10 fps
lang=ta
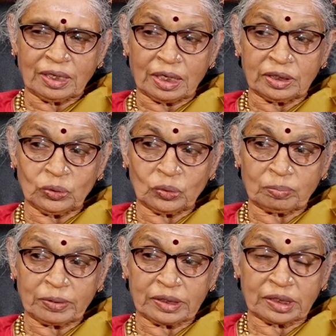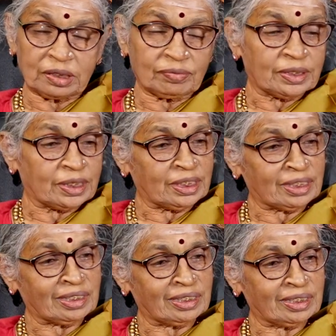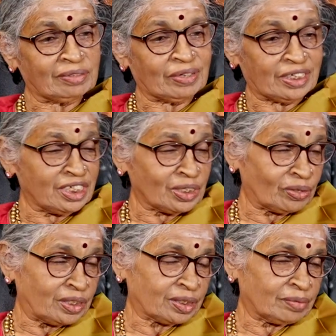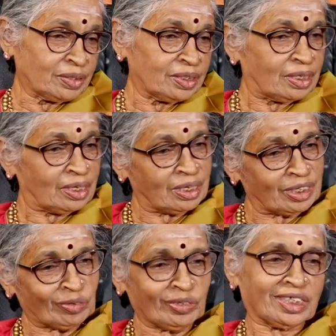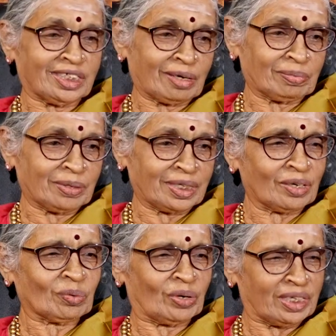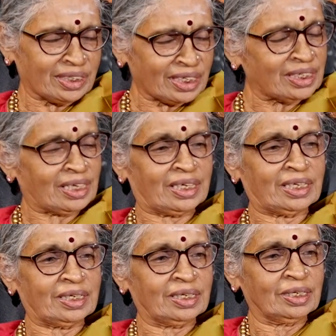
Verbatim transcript: ஐயோ இப்படி செய்து விட்டேன் என்று வருந்தி கொண்டிருக்கும் இது ஆணினுடைய இயல்பு அதான் குழந்தை நிலையிலே